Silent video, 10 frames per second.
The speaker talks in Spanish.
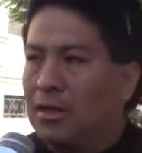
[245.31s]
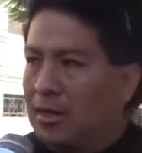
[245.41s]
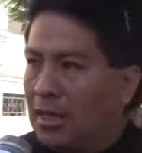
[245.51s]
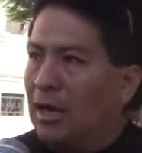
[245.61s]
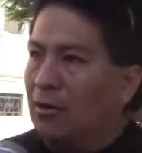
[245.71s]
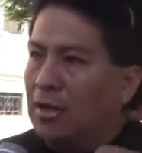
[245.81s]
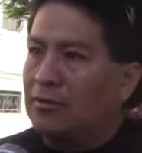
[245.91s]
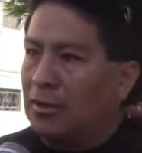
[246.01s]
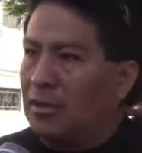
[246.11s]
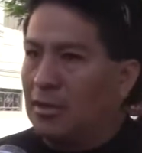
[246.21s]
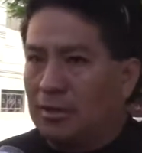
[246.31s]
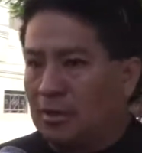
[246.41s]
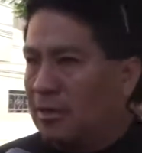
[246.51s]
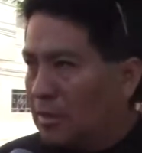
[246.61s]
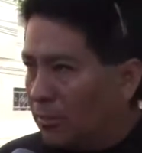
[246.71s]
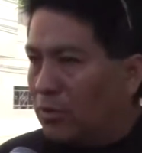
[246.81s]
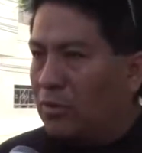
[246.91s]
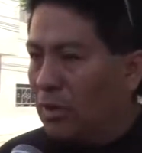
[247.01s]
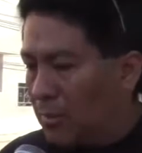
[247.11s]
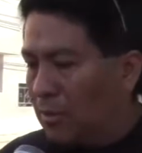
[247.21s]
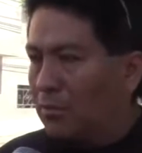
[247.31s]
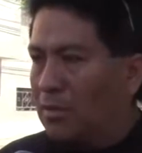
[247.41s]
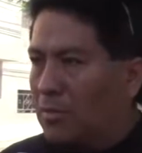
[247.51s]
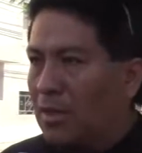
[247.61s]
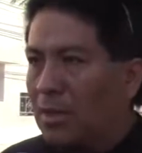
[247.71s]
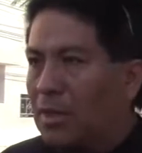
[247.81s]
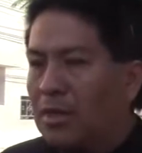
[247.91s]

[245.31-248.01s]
que ahora sí te han puesto la mano también